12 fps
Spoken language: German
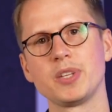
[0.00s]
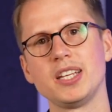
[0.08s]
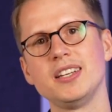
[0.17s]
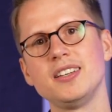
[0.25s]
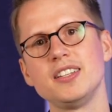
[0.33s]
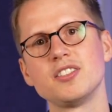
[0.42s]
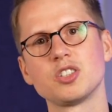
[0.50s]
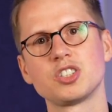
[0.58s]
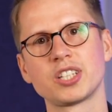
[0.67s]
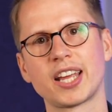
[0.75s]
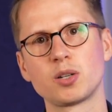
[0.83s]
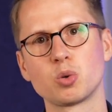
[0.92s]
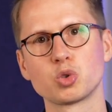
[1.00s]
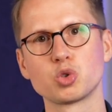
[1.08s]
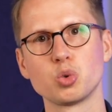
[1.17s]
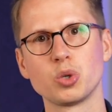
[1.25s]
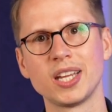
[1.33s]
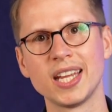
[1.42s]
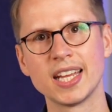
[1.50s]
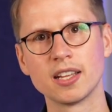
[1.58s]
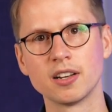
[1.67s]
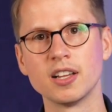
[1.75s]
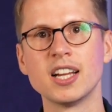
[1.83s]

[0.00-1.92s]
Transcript: in diese Streckung zu gehen.